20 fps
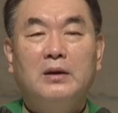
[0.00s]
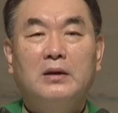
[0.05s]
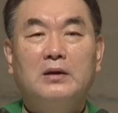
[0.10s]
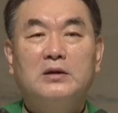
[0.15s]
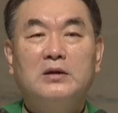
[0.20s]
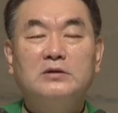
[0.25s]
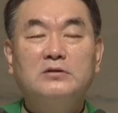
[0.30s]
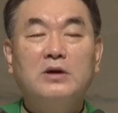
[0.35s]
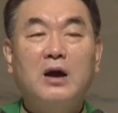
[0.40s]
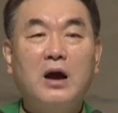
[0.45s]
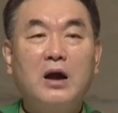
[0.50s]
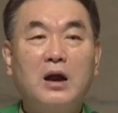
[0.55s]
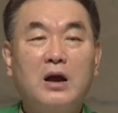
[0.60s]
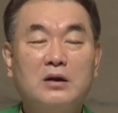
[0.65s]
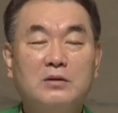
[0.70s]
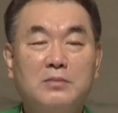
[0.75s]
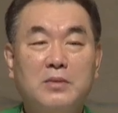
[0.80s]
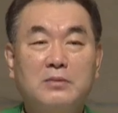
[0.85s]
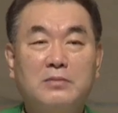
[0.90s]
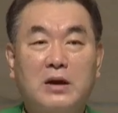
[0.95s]
그래서
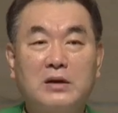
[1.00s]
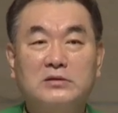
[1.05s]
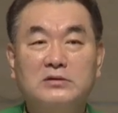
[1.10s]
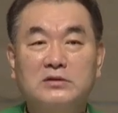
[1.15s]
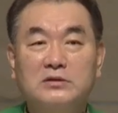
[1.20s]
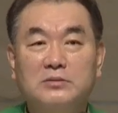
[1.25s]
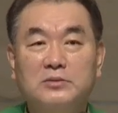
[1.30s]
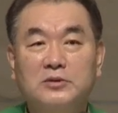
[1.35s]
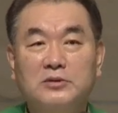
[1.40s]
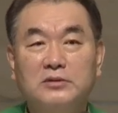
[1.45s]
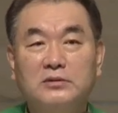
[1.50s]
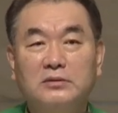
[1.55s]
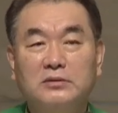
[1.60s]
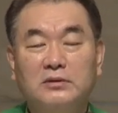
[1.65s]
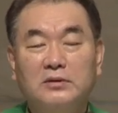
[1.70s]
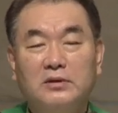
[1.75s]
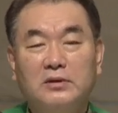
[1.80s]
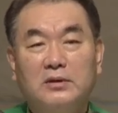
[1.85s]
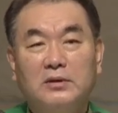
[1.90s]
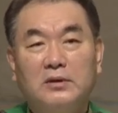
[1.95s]
하나님의
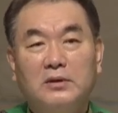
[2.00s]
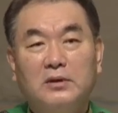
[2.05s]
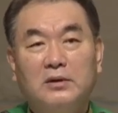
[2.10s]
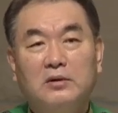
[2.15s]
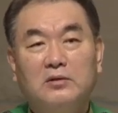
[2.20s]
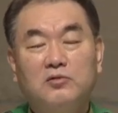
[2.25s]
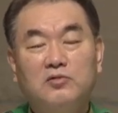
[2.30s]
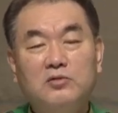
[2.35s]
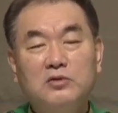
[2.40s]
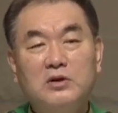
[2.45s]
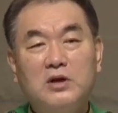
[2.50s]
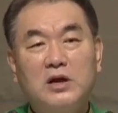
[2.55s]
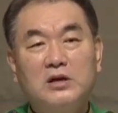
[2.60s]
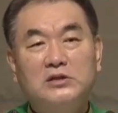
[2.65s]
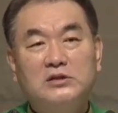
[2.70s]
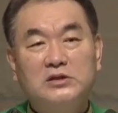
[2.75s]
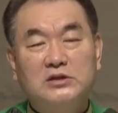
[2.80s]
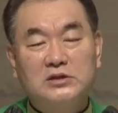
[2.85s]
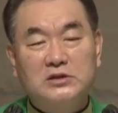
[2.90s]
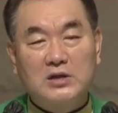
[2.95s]
말씀은
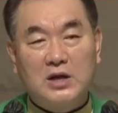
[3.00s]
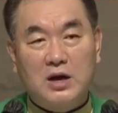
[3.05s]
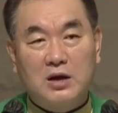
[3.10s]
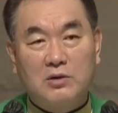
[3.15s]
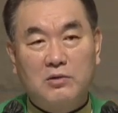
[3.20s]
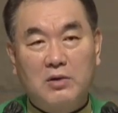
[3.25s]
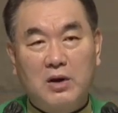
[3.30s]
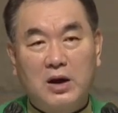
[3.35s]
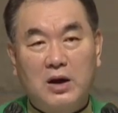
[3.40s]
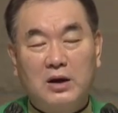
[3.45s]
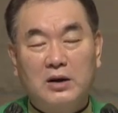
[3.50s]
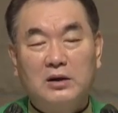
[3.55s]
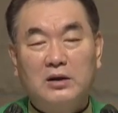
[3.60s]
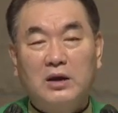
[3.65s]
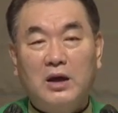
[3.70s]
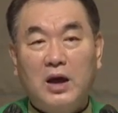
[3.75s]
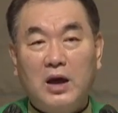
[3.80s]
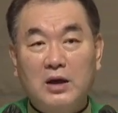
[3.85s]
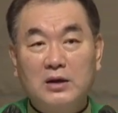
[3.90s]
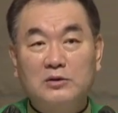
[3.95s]
우리의
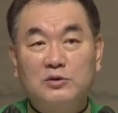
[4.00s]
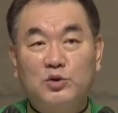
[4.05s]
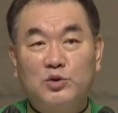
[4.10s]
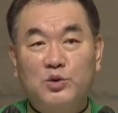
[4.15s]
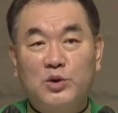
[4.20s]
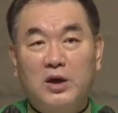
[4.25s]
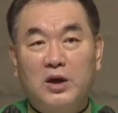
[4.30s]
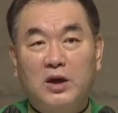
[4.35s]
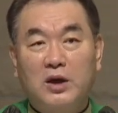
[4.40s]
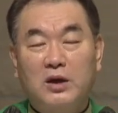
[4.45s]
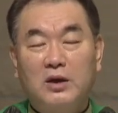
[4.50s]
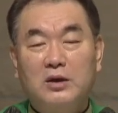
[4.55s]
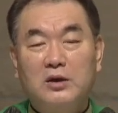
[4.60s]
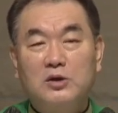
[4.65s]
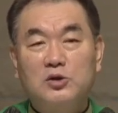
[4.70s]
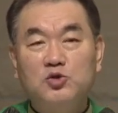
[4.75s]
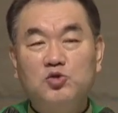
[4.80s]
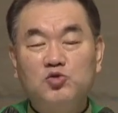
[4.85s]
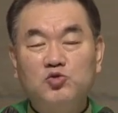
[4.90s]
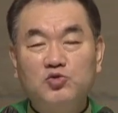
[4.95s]
신앙과
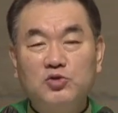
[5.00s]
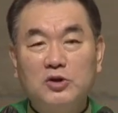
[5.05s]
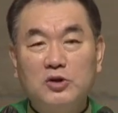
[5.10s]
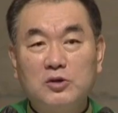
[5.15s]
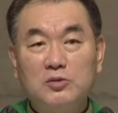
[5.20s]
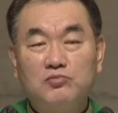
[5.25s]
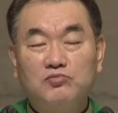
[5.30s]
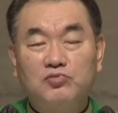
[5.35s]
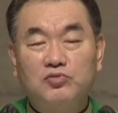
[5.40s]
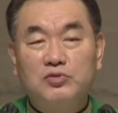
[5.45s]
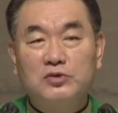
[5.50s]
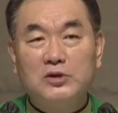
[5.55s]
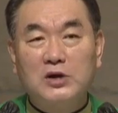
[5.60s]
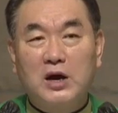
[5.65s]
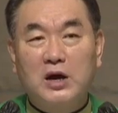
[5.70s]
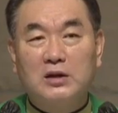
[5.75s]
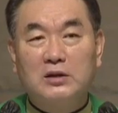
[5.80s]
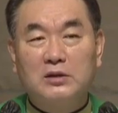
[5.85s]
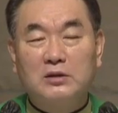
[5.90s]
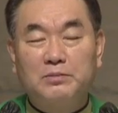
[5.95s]
행동의
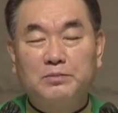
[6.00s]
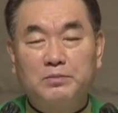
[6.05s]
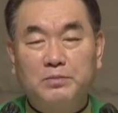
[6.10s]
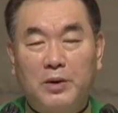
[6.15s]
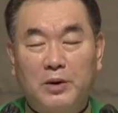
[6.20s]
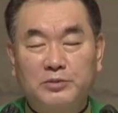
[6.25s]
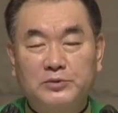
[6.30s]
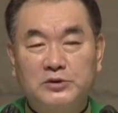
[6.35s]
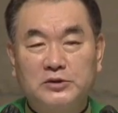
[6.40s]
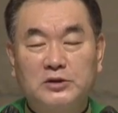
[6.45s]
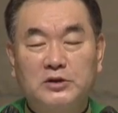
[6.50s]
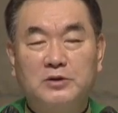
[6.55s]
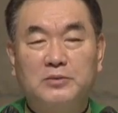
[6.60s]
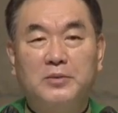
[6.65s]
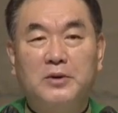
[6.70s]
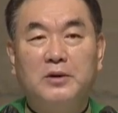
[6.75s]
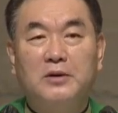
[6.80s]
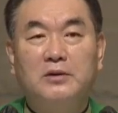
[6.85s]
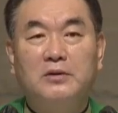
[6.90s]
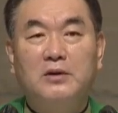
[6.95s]
유일무이한
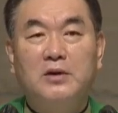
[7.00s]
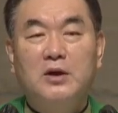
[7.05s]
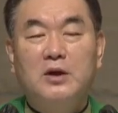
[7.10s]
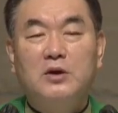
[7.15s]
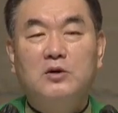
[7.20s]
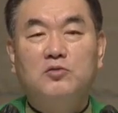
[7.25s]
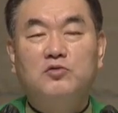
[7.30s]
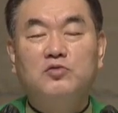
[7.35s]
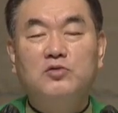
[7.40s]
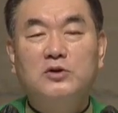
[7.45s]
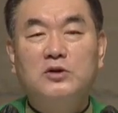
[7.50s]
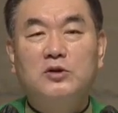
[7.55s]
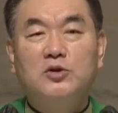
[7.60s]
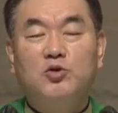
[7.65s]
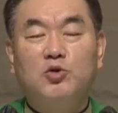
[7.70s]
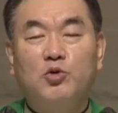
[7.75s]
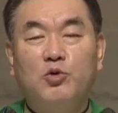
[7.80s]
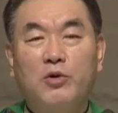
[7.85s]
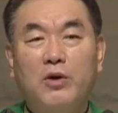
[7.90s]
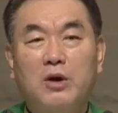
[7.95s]
법칙이며 우리
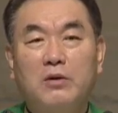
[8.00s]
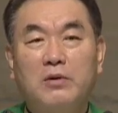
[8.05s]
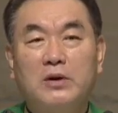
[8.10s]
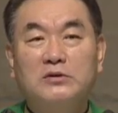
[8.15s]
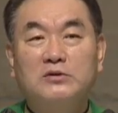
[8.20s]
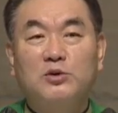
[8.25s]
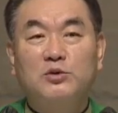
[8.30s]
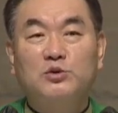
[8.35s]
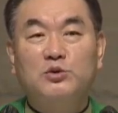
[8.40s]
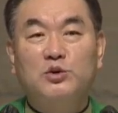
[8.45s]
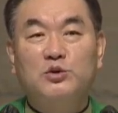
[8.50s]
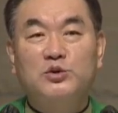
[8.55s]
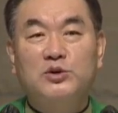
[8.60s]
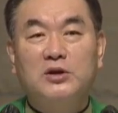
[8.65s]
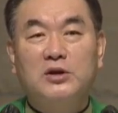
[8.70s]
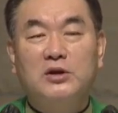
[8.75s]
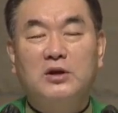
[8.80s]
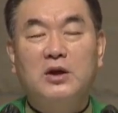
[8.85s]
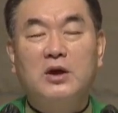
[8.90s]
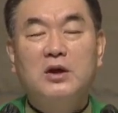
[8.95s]
교회와
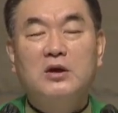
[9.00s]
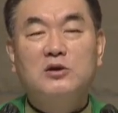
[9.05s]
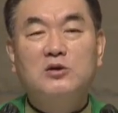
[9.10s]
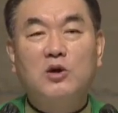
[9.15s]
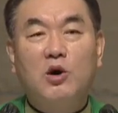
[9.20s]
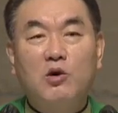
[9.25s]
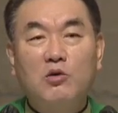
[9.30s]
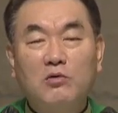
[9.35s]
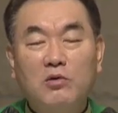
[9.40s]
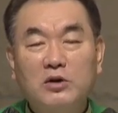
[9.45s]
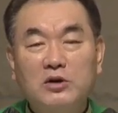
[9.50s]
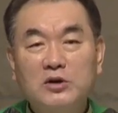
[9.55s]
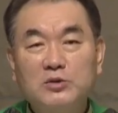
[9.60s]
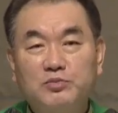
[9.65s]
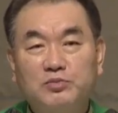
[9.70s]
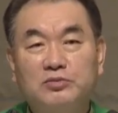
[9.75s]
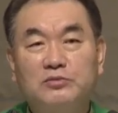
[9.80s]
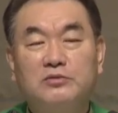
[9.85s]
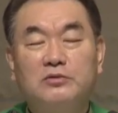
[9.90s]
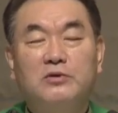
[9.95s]
성도들이
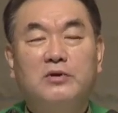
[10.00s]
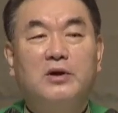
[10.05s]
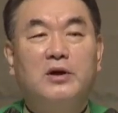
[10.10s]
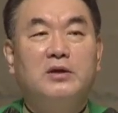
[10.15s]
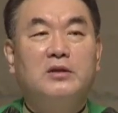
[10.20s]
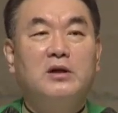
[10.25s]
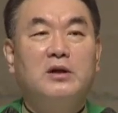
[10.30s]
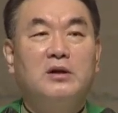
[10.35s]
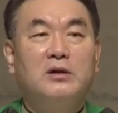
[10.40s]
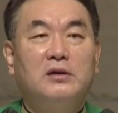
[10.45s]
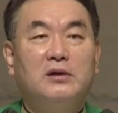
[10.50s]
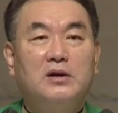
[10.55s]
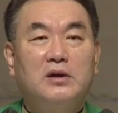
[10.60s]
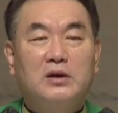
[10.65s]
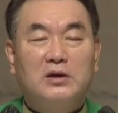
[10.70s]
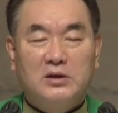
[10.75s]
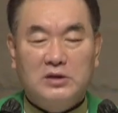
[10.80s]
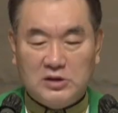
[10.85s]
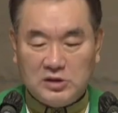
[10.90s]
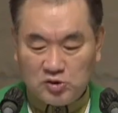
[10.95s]
영원히 붙들어야 될
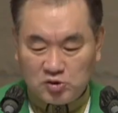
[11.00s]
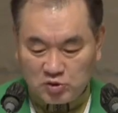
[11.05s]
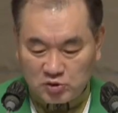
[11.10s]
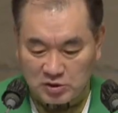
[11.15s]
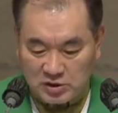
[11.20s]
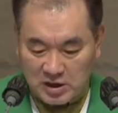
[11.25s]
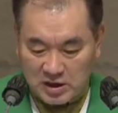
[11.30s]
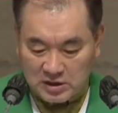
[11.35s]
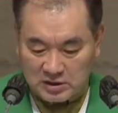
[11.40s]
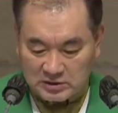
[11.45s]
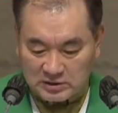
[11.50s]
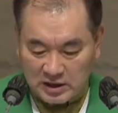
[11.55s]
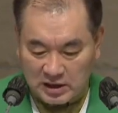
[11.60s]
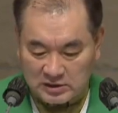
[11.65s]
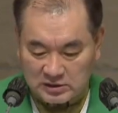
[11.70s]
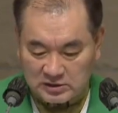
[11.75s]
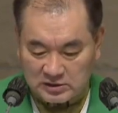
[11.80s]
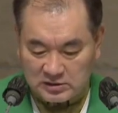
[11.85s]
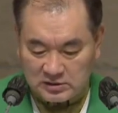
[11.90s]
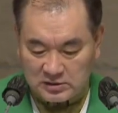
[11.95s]
기준이라는
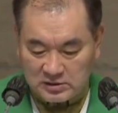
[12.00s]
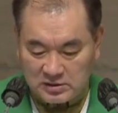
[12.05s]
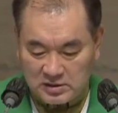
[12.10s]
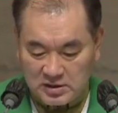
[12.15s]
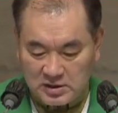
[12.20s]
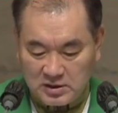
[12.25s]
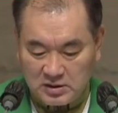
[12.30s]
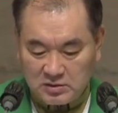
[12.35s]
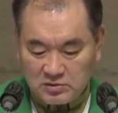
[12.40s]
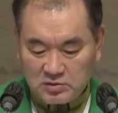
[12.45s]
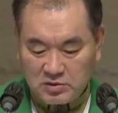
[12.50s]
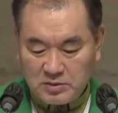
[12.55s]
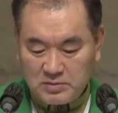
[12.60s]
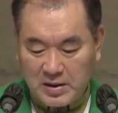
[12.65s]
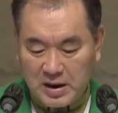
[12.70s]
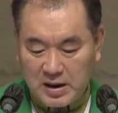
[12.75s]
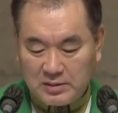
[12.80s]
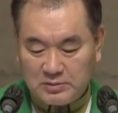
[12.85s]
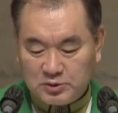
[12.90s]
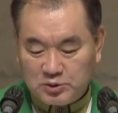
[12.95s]
사실을 우리
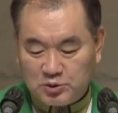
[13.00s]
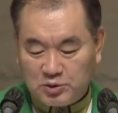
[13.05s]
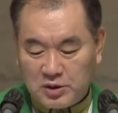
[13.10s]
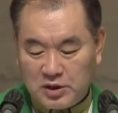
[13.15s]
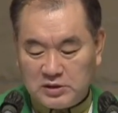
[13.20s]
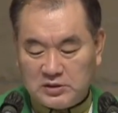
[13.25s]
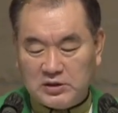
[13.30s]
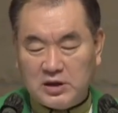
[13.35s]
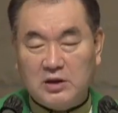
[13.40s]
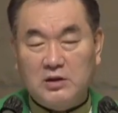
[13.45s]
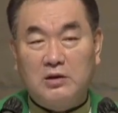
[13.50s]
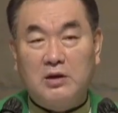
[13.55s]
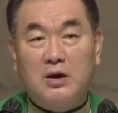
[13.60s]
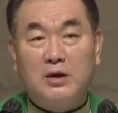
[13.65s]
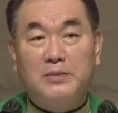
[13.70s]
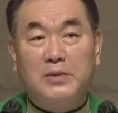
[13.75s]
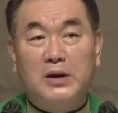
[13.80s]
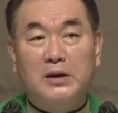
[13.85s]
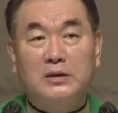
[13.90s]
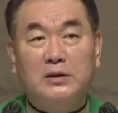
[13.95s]
마음속에
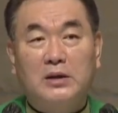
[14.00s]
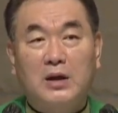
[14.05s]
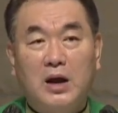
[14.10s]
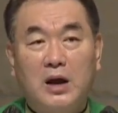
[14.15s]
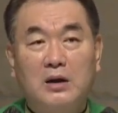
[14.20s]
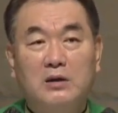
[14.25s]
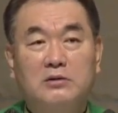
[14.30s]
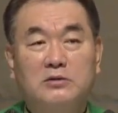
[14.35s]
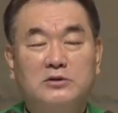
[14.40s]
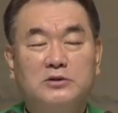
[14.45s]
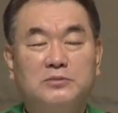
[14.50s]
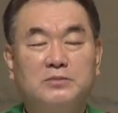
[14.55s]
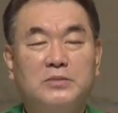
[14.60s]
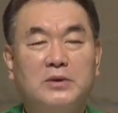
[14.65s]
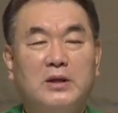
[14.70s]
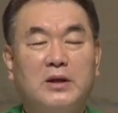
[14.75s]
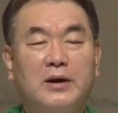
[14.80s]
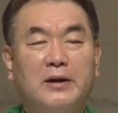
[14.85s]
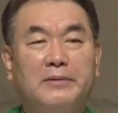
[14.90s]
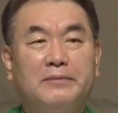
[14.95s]
새겨야만 할
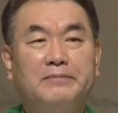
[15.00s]
것입니다.